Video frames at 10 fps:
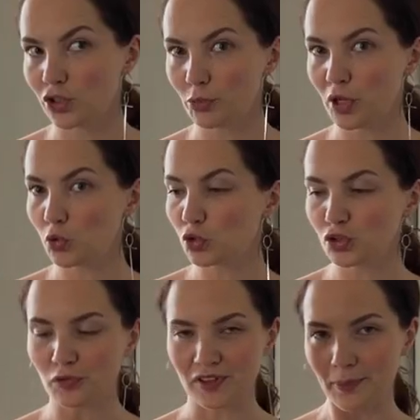Кроме
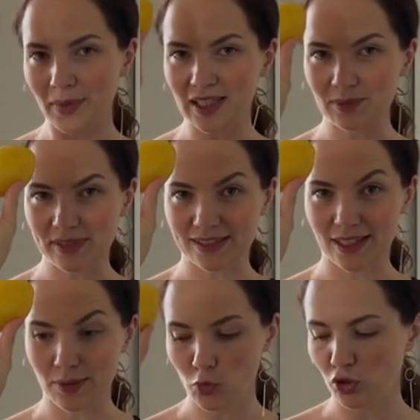огурцов нам
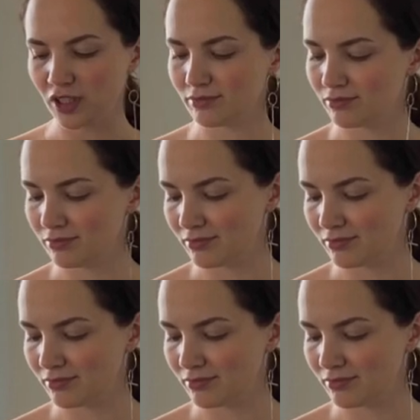понадобятся лимоны,